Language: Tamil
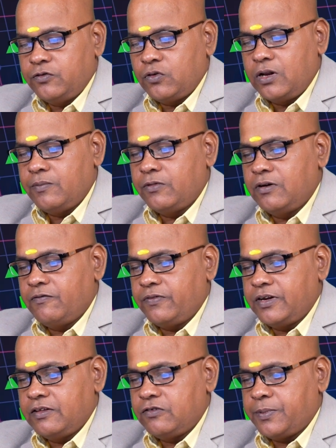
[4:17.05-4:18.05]
சோழமண்டலம்
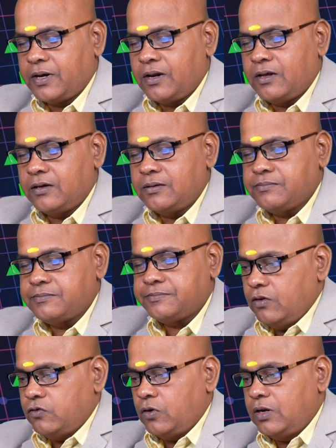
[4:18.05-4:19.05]
ஃபைனான்ஸ் பார்க்கலாம்
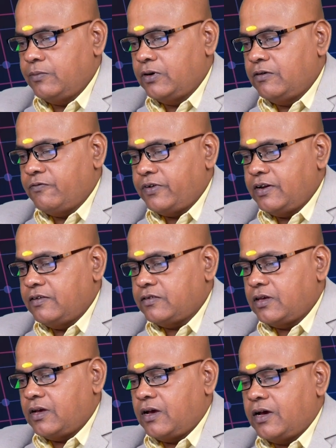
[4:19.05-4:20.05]
சோழமண்டலம்
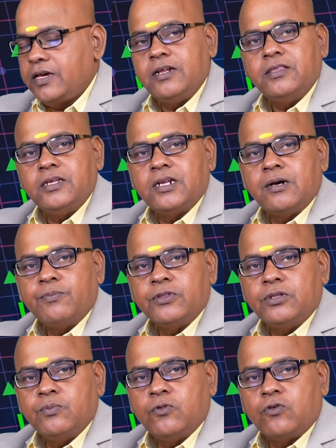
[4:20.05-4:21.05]
ஃபைனான்ஸ் ஆயிரத்தி
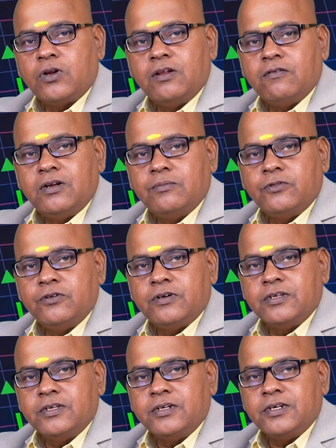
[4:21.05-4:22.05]
நாற்பத்தி மூன்றா லெவலில்
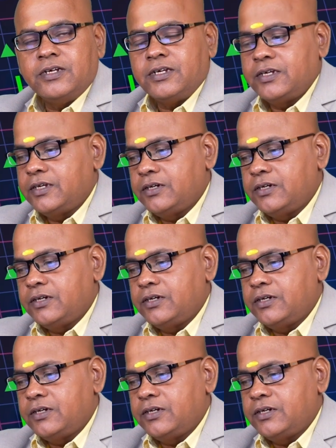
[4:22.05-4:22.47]
முடிவடைஞ்சிருக்கு